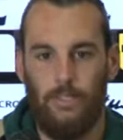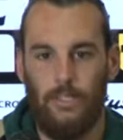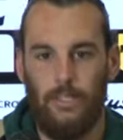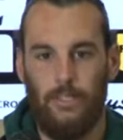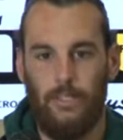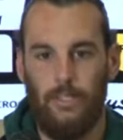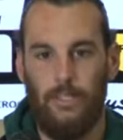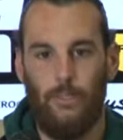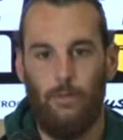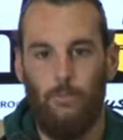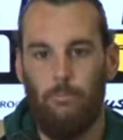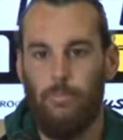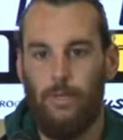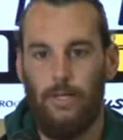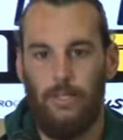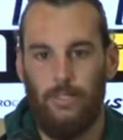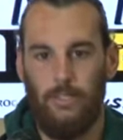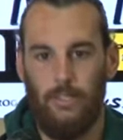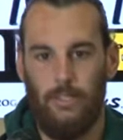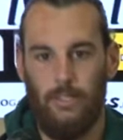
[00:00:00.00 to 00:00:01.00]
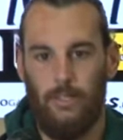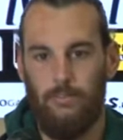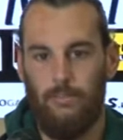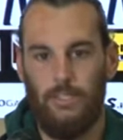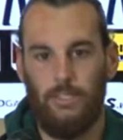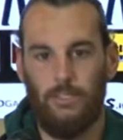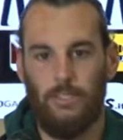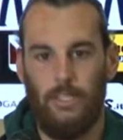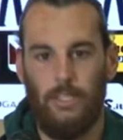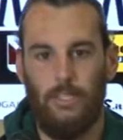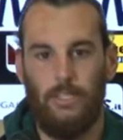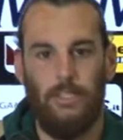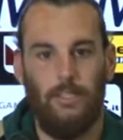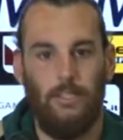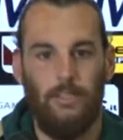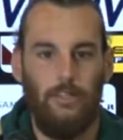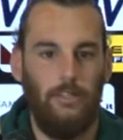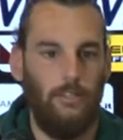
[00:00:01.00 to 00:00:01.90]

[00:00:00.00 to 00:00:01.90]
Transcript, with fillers: dei, dei compagni e degli avversari